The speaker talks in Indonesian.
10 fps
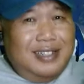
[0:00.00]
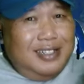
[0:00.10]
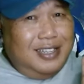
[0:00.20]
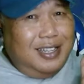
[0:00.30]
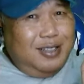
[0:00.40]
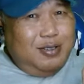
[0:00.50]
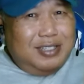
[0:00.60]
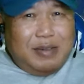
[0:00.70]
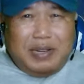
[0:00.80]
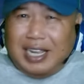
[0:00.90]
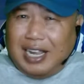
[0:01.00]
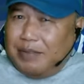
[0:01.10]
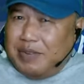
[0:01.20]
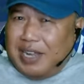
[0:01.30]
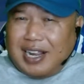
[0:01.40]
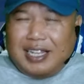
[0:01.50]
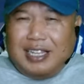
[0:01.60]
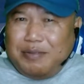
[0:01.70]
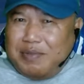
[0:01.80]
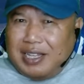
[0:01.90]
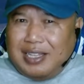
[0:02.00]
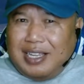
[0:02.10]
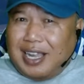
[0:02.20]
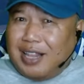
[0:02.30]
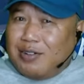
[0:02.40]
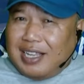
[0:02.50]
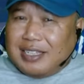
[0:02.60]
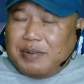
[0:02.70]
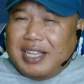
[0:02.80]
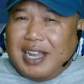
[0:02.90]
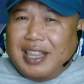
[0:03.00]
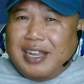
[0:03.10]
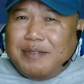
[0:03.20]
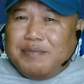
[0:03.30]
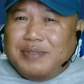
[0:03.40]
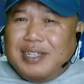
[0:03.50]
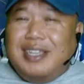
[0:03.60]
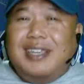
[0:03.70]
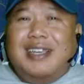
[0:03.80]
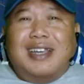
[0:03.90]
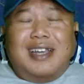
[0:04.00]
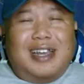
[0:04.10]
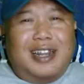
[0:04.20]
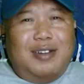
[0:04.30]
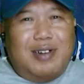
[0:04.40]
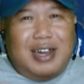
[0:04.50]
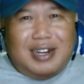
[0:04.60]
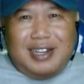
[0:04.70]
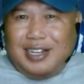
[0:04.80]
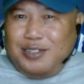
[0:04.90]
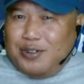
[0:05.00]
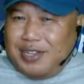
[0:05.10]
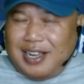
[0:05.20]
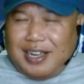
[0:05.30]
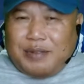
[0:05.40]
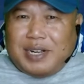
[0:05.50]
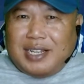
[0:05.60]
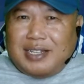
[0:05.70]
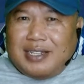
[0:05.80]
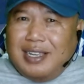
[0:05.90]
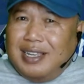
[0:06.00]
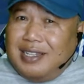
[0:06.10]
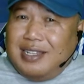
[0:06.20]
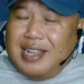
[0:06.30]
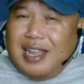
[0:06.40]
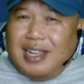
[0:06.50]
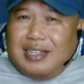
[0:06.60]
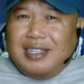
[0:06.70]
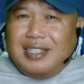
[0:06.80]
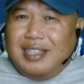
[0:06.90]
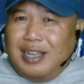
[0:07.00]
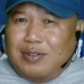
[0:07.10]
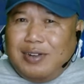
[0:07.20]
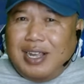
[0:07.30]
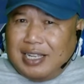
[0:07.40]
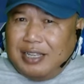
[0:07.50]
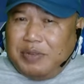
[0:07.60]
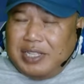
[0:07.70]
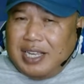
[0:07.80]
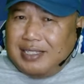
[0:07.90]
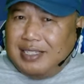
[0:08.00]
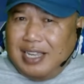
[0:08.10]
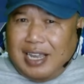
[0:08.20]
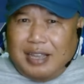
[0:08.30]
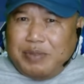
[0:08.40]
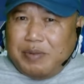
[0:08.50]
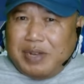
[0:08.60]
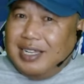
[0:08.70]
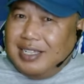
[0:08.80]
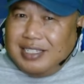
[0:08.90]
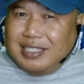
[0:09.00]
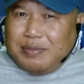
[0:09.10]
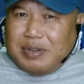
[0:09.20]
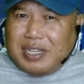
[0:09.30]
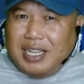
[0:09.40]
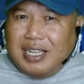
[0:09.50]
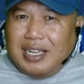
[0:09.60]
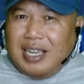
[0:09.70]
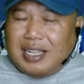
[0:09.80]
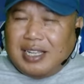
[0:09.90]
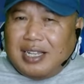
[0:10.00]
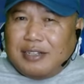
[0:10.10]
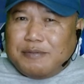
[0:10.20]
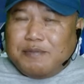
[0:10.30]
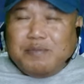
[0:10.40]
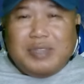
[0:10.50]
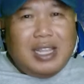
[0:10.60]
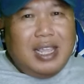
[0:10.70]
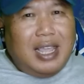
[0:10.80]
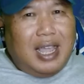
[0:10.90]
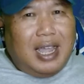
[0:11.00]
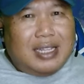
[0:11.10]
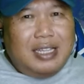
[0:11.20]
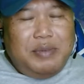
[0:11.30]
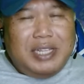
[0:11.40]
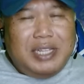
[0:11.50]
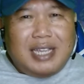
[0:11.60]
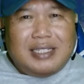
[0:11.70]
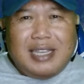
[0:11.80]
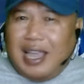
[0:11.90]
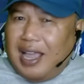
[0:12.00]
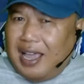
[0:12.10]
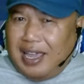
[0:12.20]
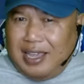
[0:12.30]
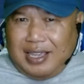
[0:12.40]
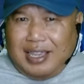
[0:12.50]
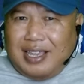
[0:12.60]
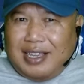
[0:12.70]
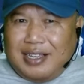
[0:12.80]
tentu sahabat alam akan nikmati kalau sahabat alam keluar dari zona aman dan lakukan aktivitas di alam bebas seperti kegiatan aktivitas hiking.